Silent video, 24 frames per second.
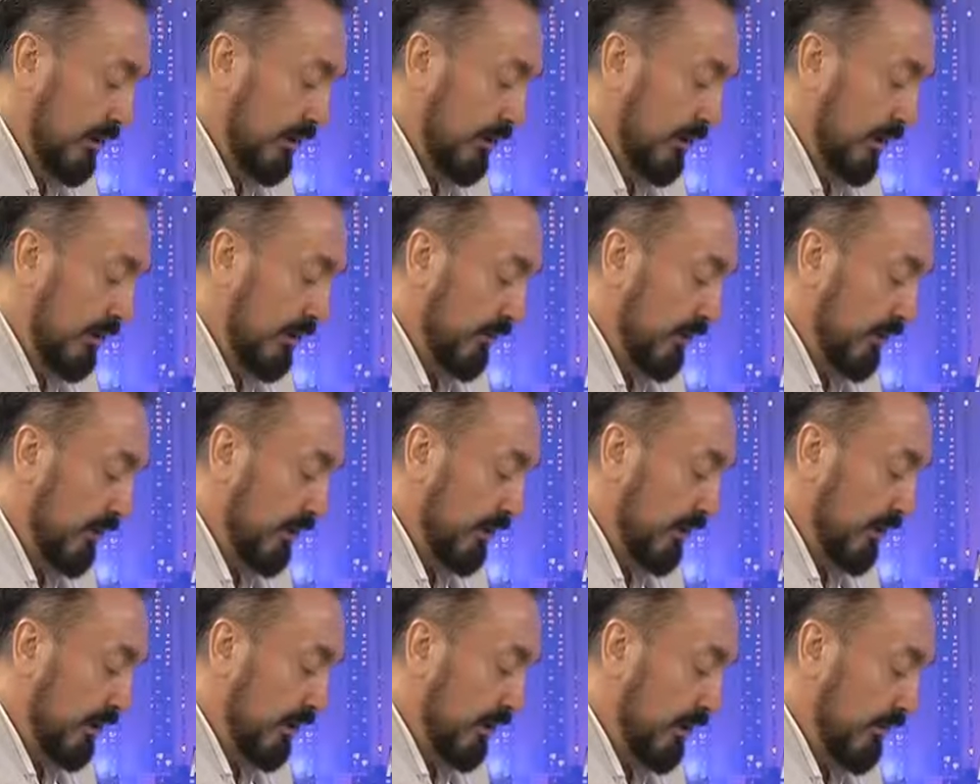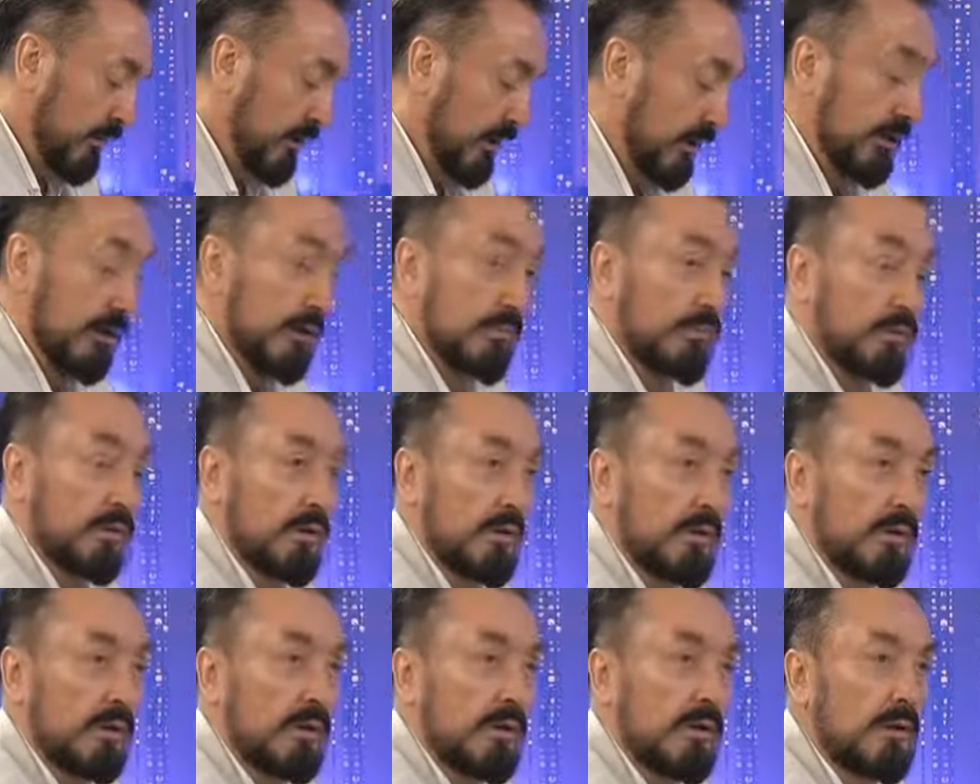mevkilerine yemin ederim diyor
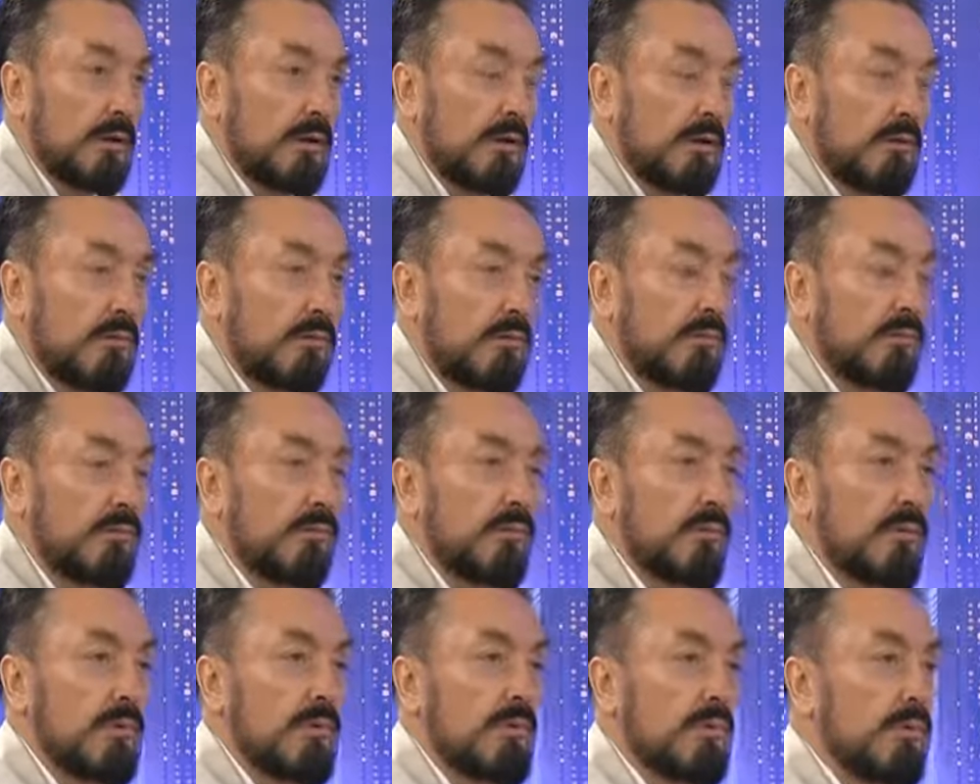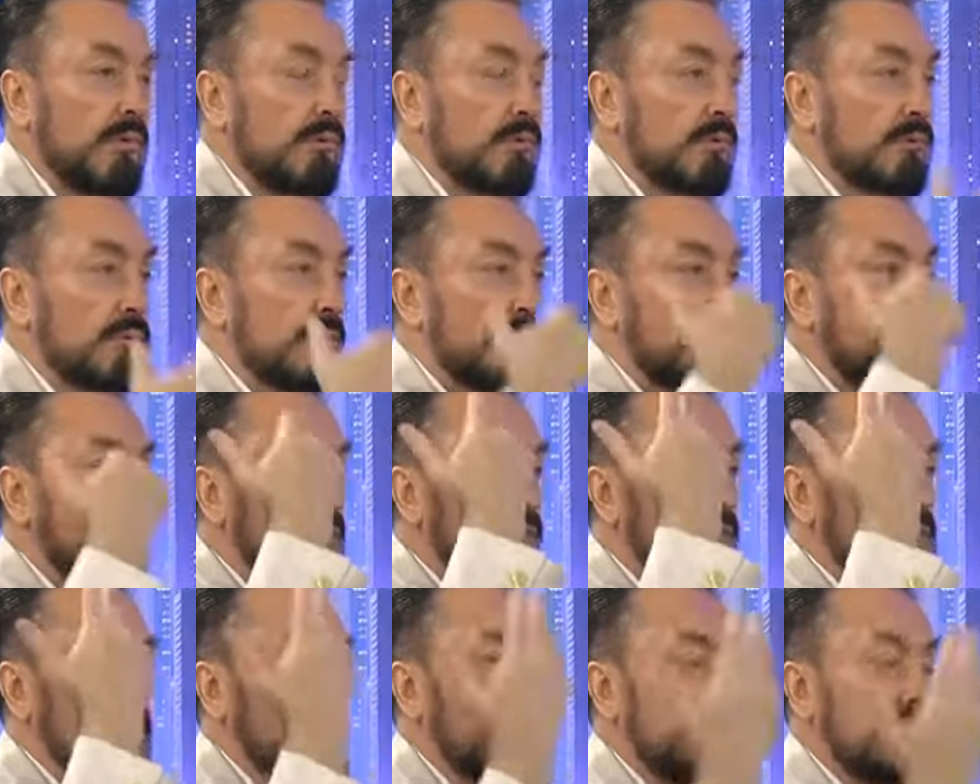Allah. Ondan sonra
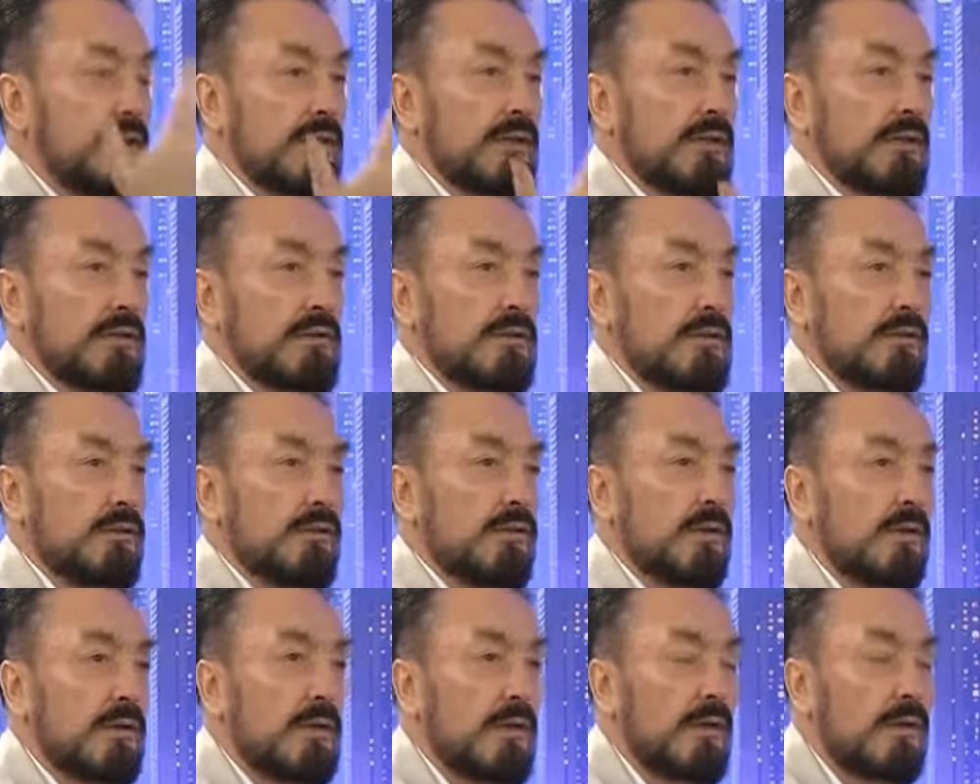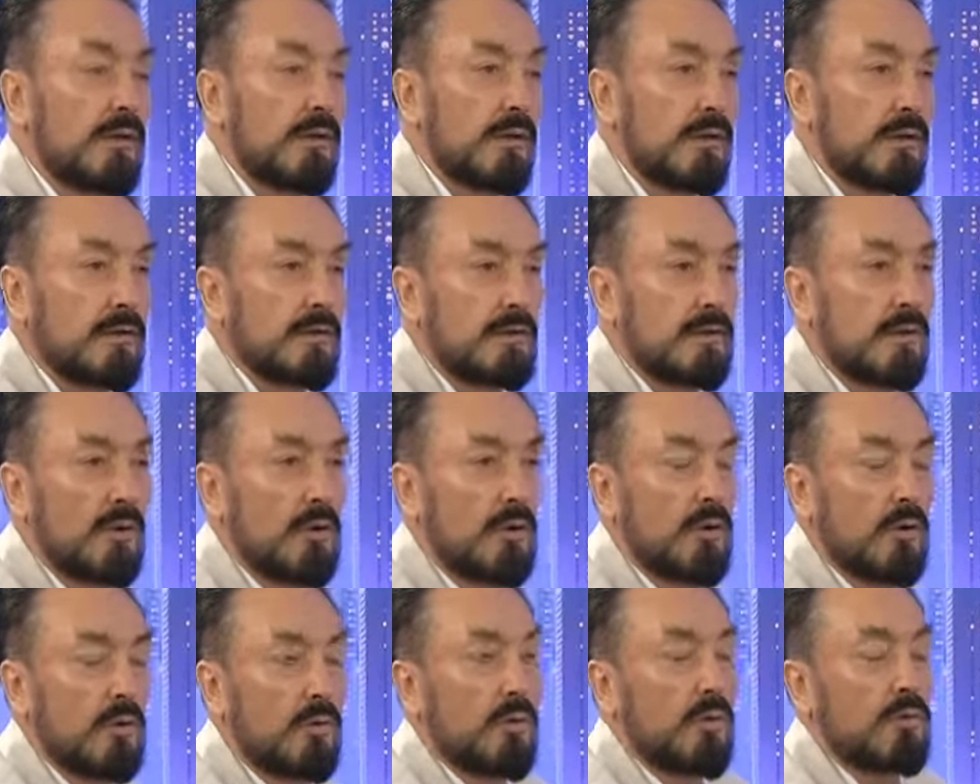yıldızlara dikkat çekiyor Allah.
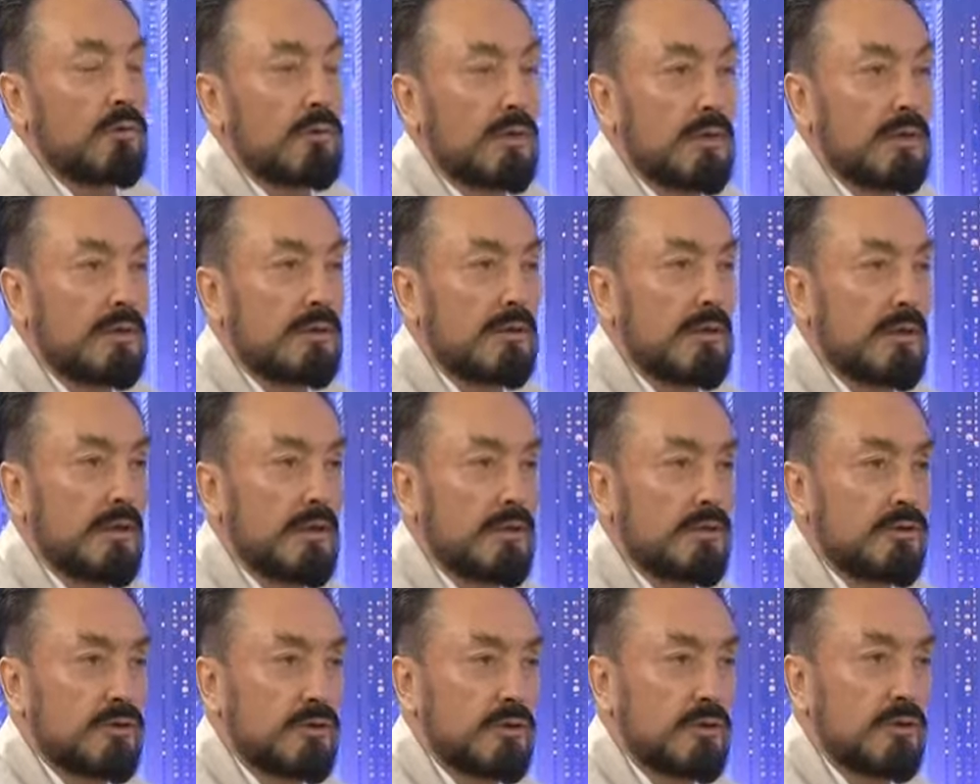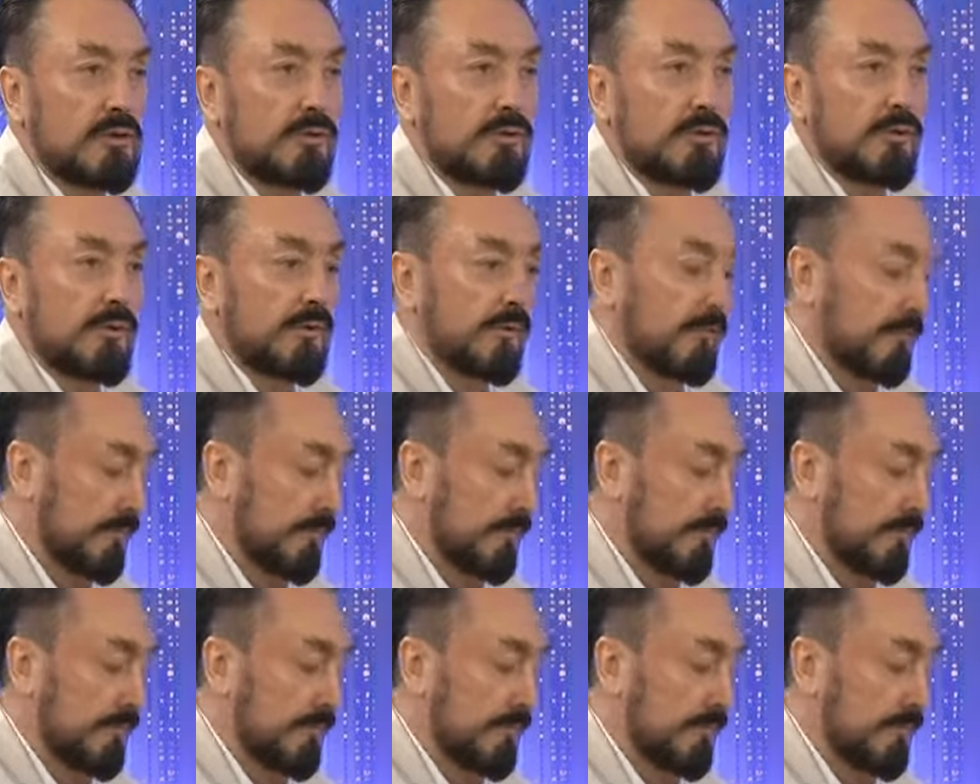Onları da araştırın diyor.